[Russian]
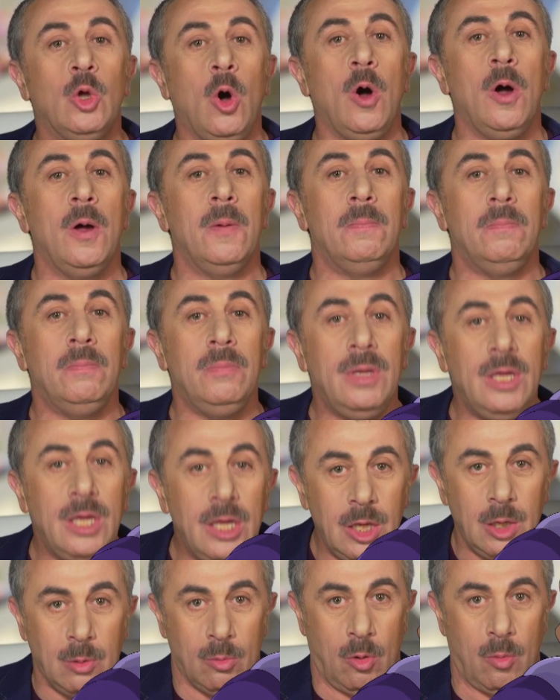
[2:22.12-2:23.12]
до
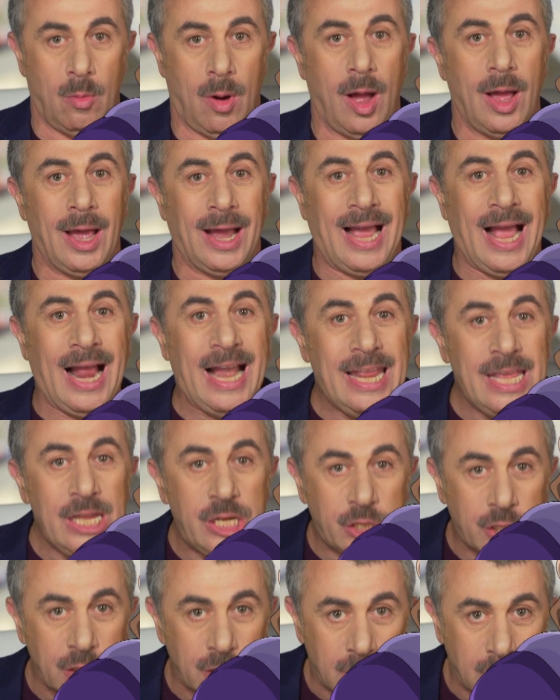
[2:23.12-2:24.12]
минимума
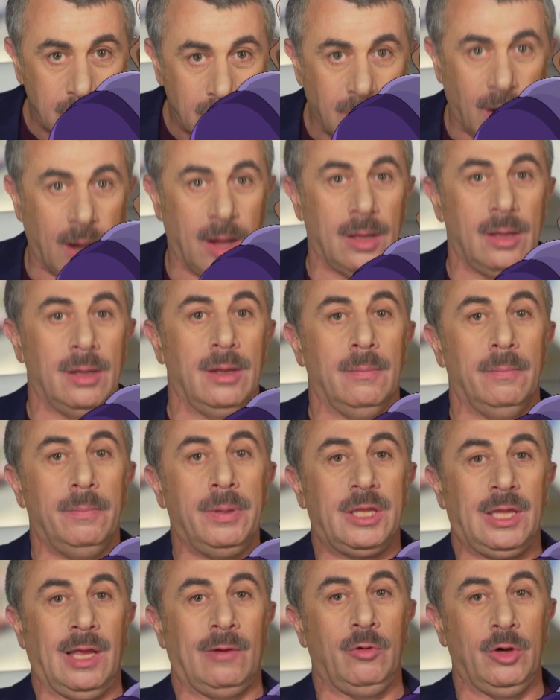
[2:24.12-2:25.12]
количество
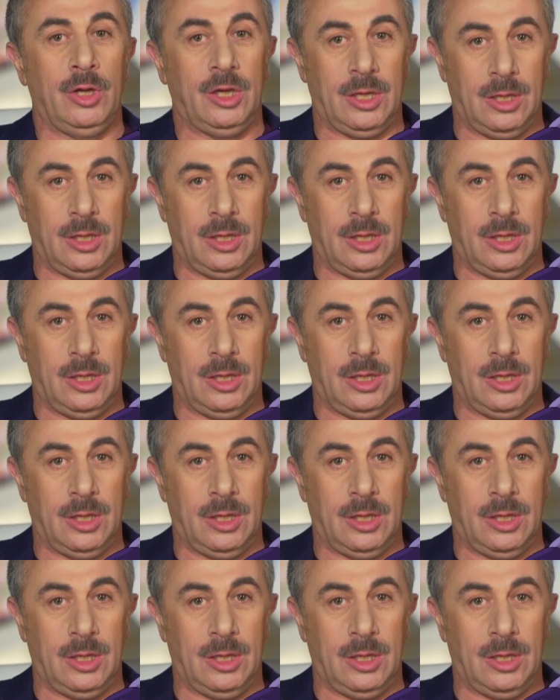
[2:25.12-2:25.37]
бытовой